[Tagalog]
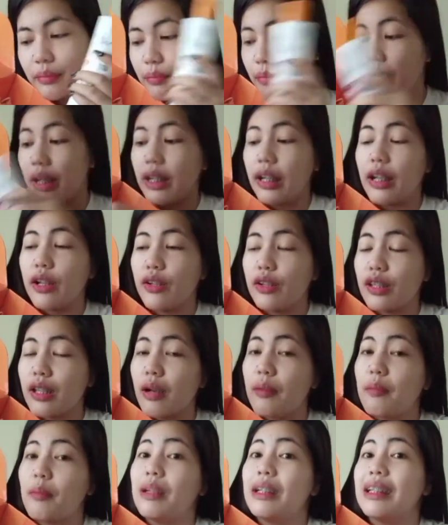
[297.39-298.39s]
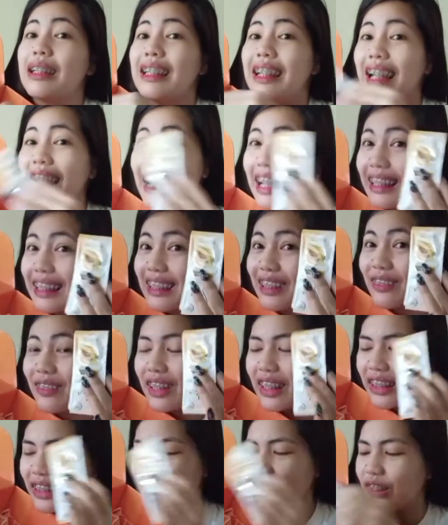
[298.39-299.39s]
pwede kayo sa maliliit, di
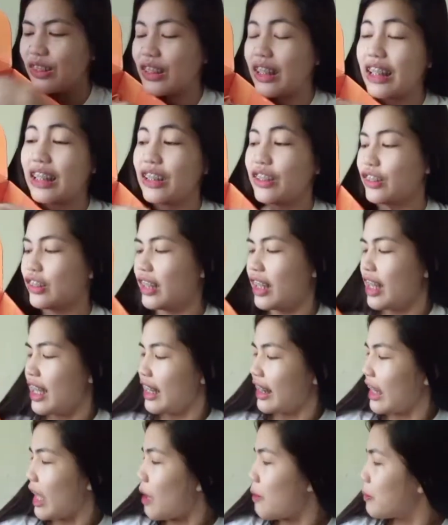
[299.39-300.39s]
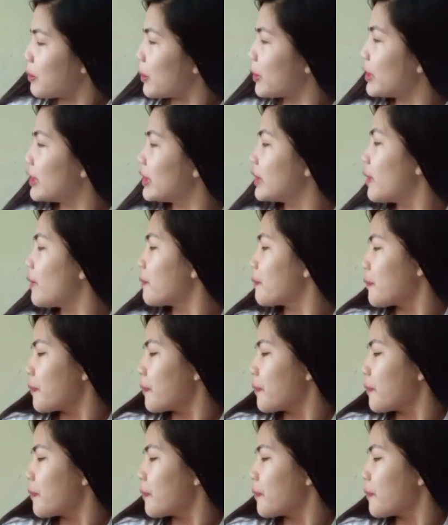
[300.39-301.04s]
ba? Ganun lang yun. Tapos,